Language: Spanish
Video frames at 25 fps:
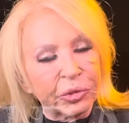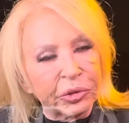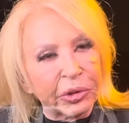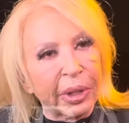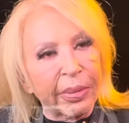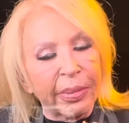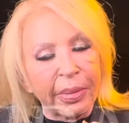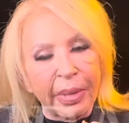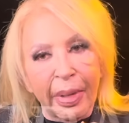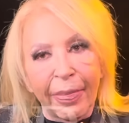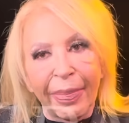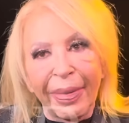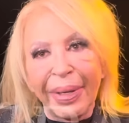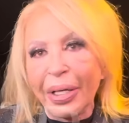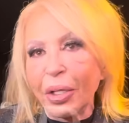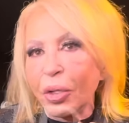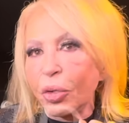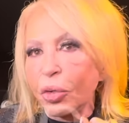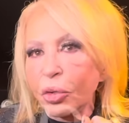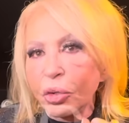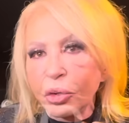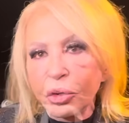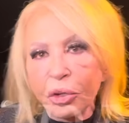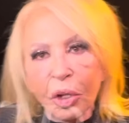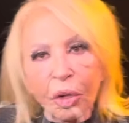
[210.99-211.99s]
Y mi papá le
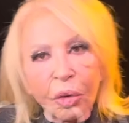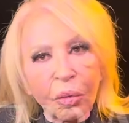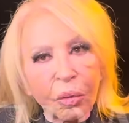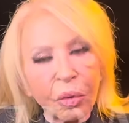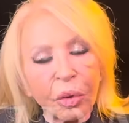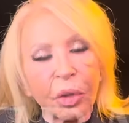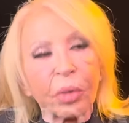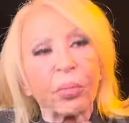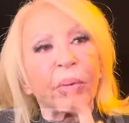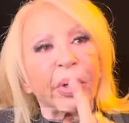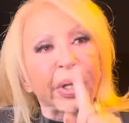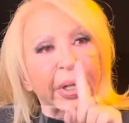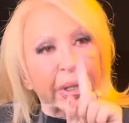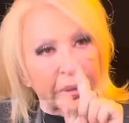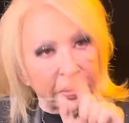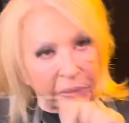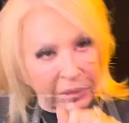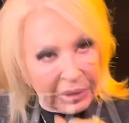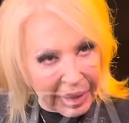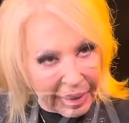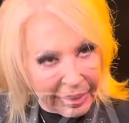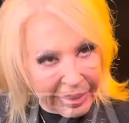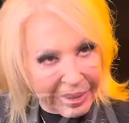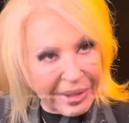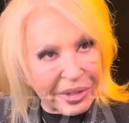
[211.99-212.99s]
dijo, no te lo juro, bueno,
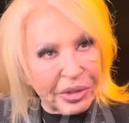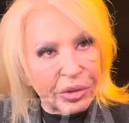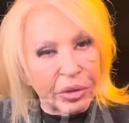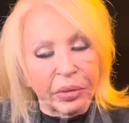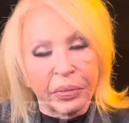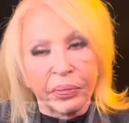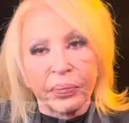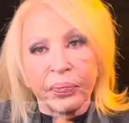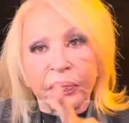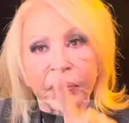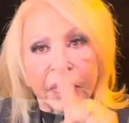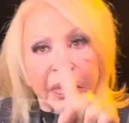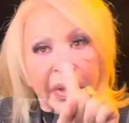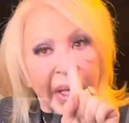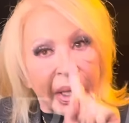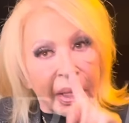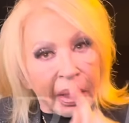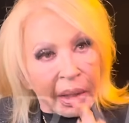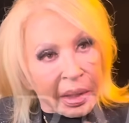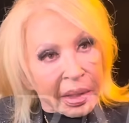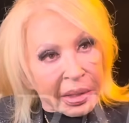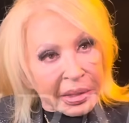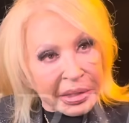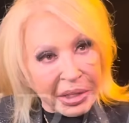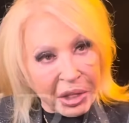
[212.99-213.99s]
te aviso,
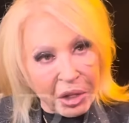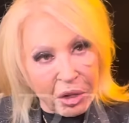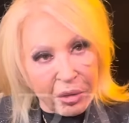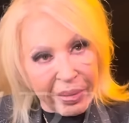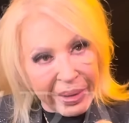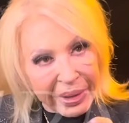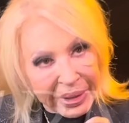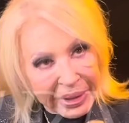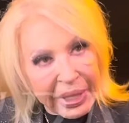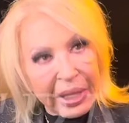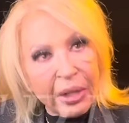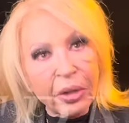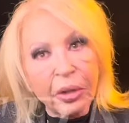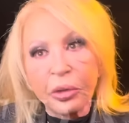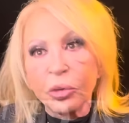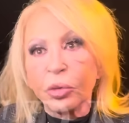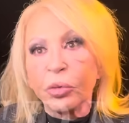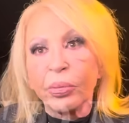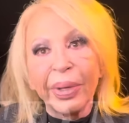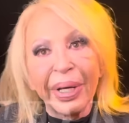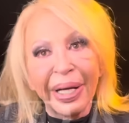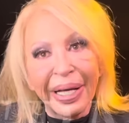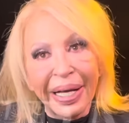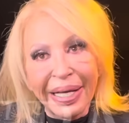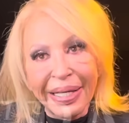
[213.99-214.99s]
si yo me entero que tú
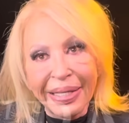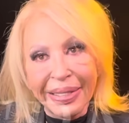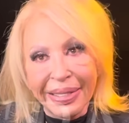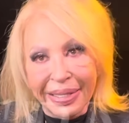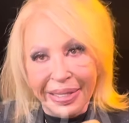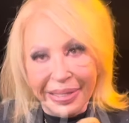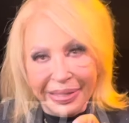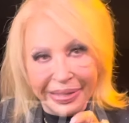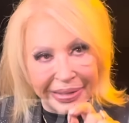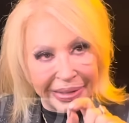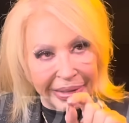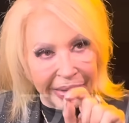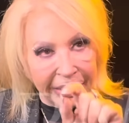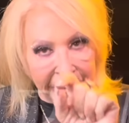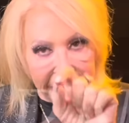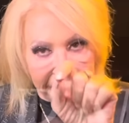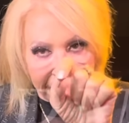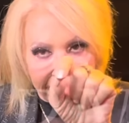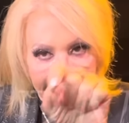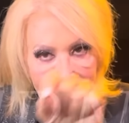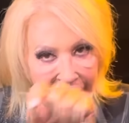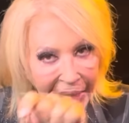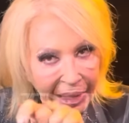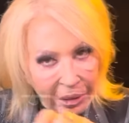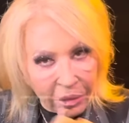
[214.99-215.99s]
me engañas,
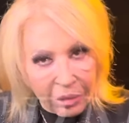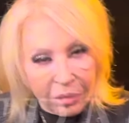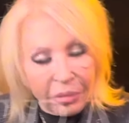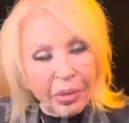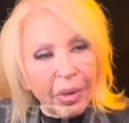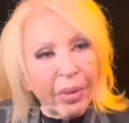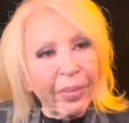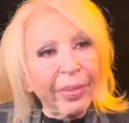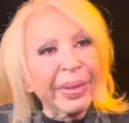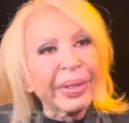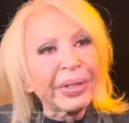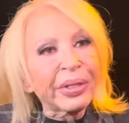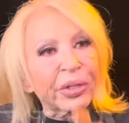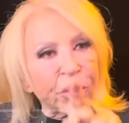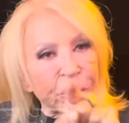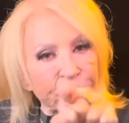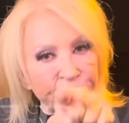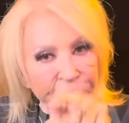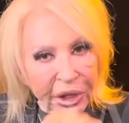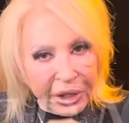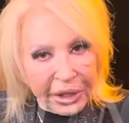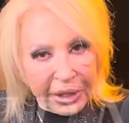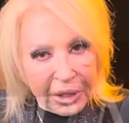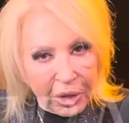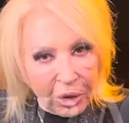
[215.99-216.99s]
en algún momento yo
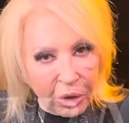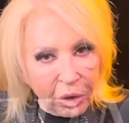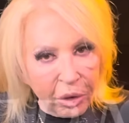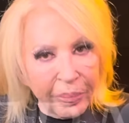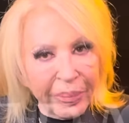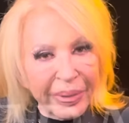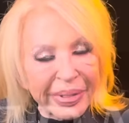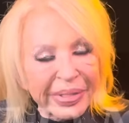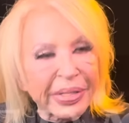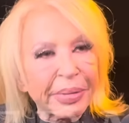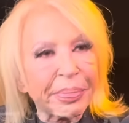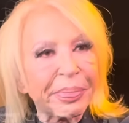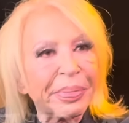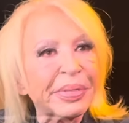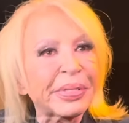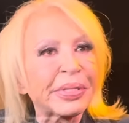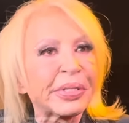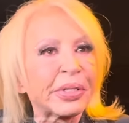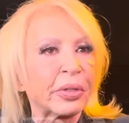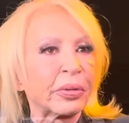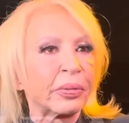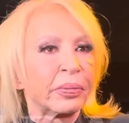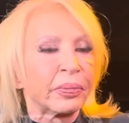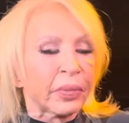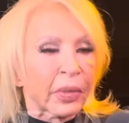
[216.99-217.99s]
te tiro del
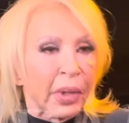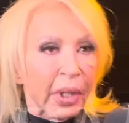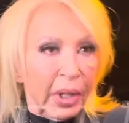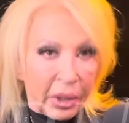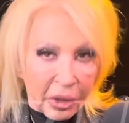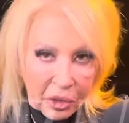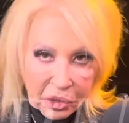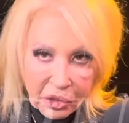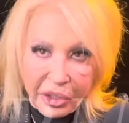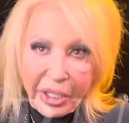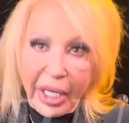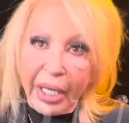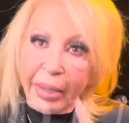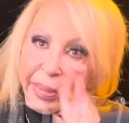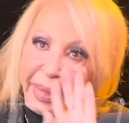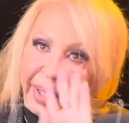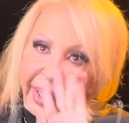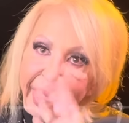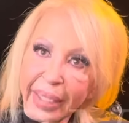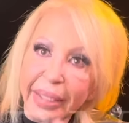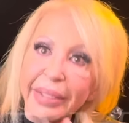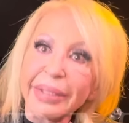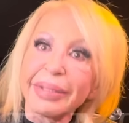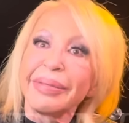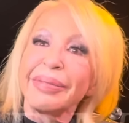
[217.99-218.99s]
precipicio. O sea,
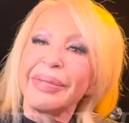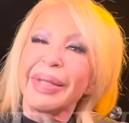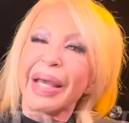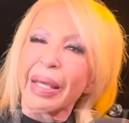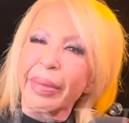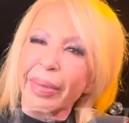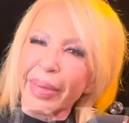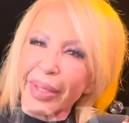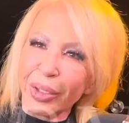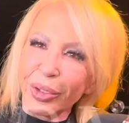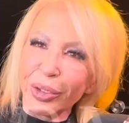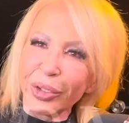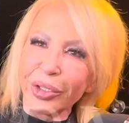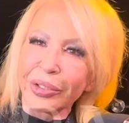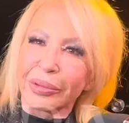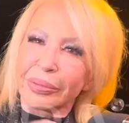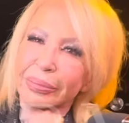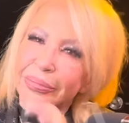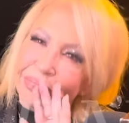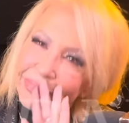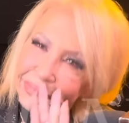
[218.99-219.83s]
imagínate, de ahí vengo yo.